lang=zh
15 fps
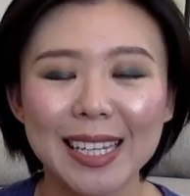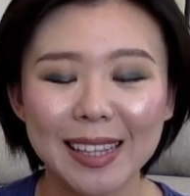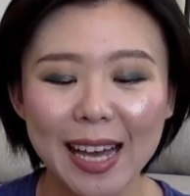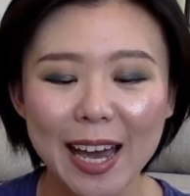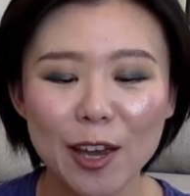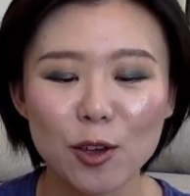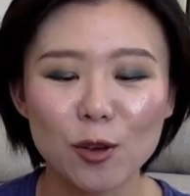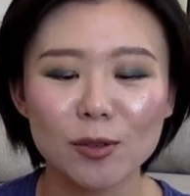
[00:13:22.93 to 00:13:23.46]

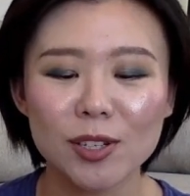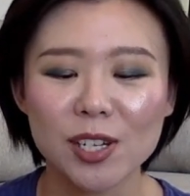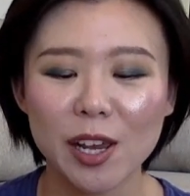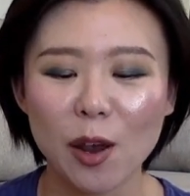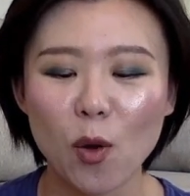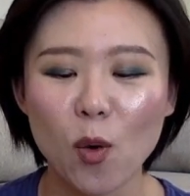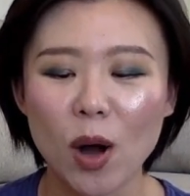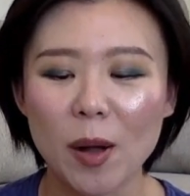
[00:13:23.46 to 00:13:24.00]
她也用
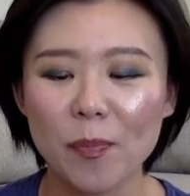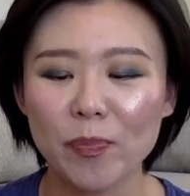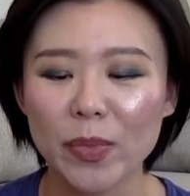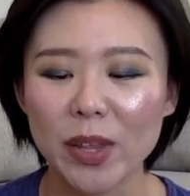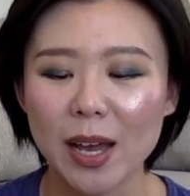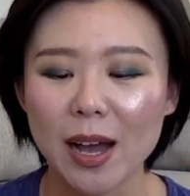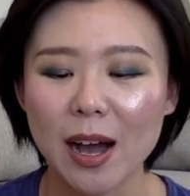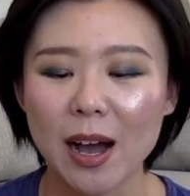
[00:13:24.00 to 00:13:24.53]
这款
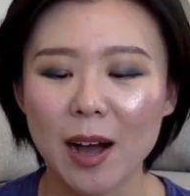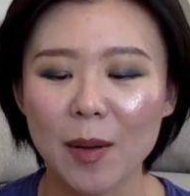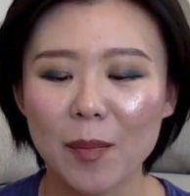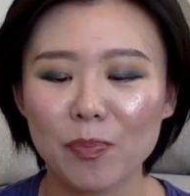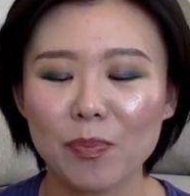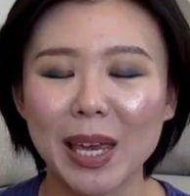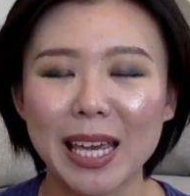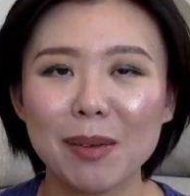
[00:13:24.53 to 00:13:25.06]
啊
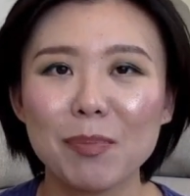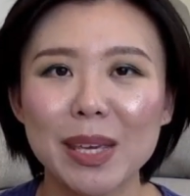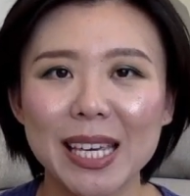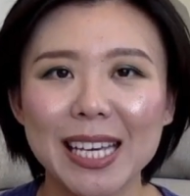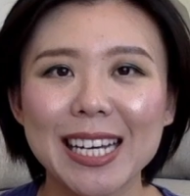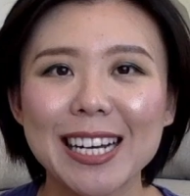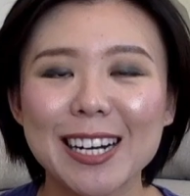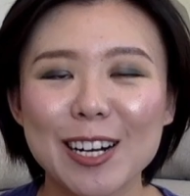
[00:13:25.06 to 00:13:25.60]
眉笔，